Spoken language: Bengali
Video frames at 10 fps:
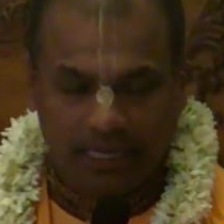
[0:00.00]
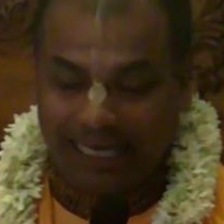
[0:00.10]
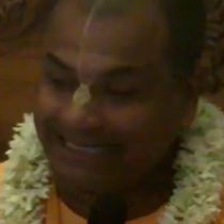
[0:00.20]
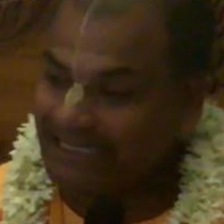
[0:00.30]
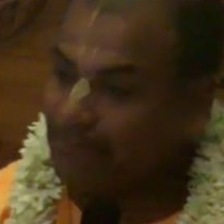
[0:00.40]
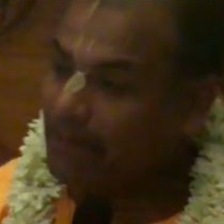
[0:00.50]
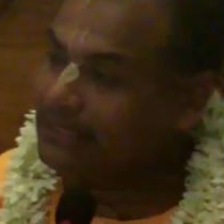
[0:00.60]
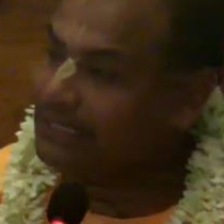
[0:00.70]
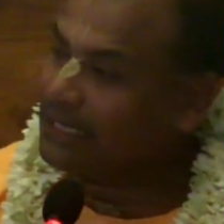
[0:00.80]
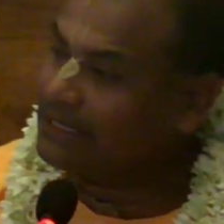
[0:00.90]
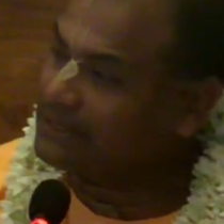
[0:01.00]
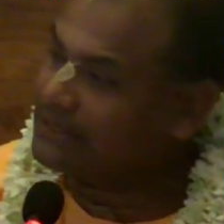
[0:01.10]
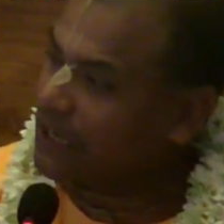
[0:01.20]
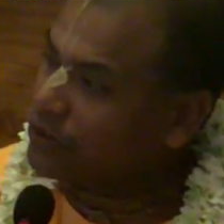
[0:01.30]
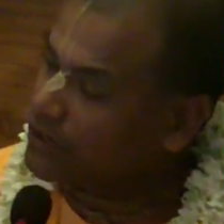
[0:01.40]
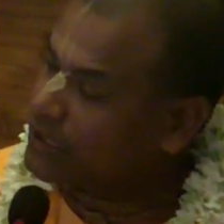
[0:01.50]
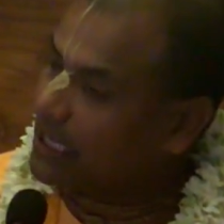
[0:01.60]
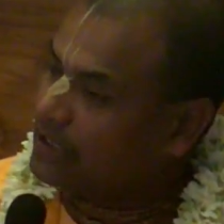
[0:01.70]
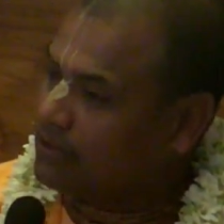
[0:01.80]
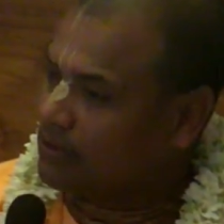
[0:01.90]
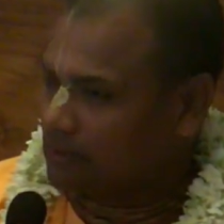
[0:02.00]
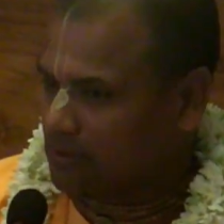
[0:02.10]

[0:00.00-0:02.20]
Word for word: আর জিবা দিয়ে জাগতিক খাদ্য